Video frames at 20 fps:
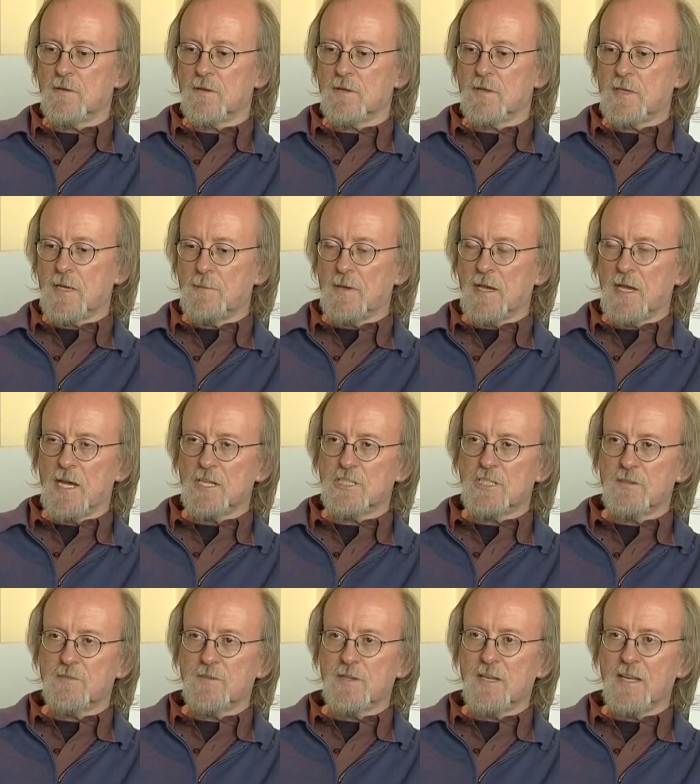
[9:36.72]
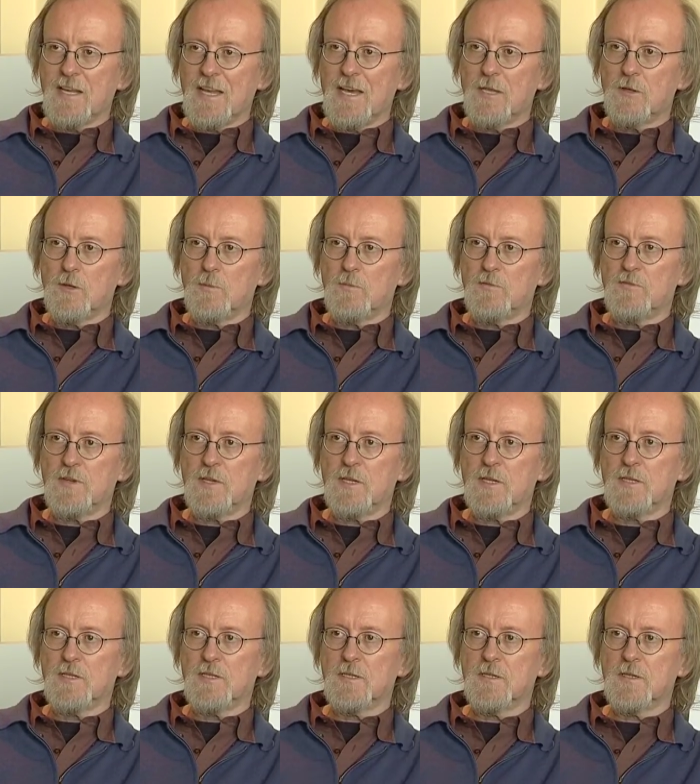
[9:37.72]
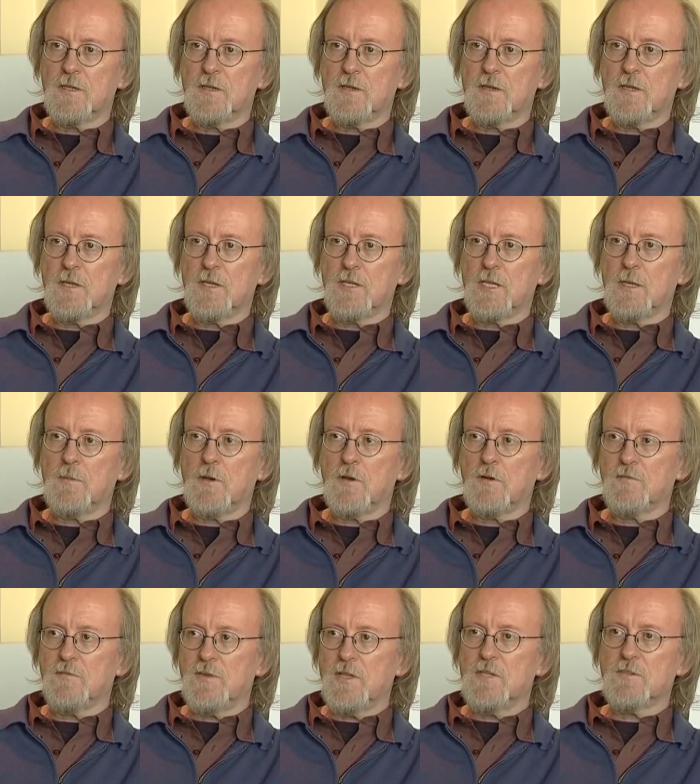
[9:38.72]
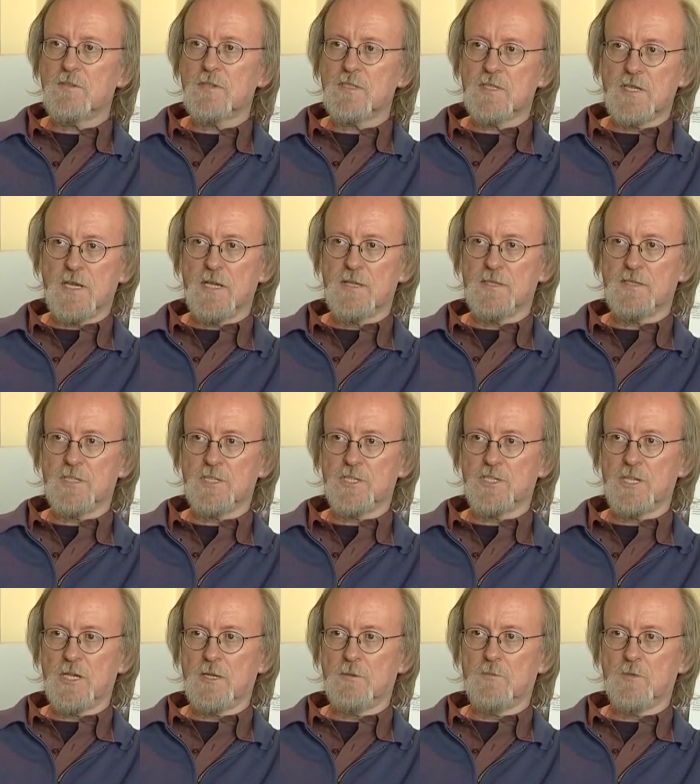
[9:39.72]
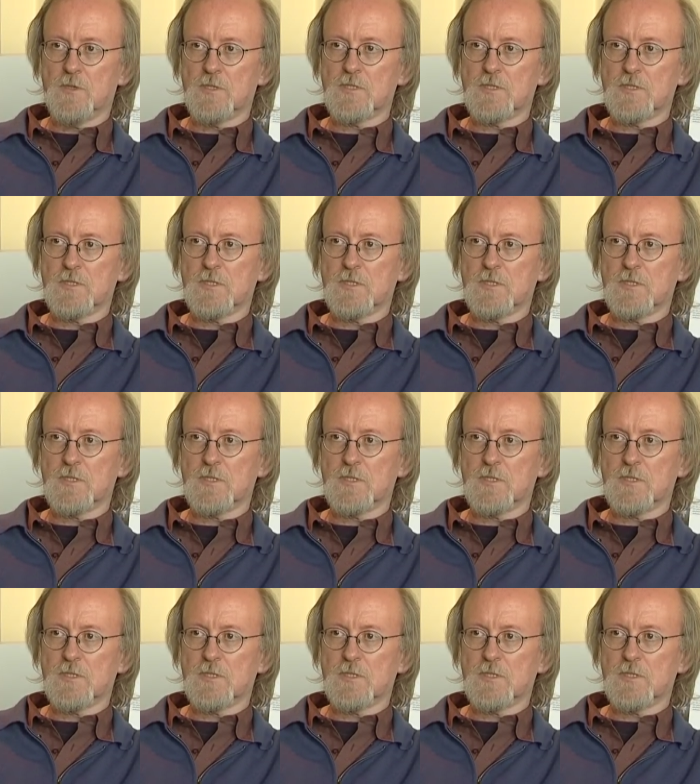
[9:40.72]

kameradschaftlichen Lernumfeld, in dem auch viel Soziales geschehen muss.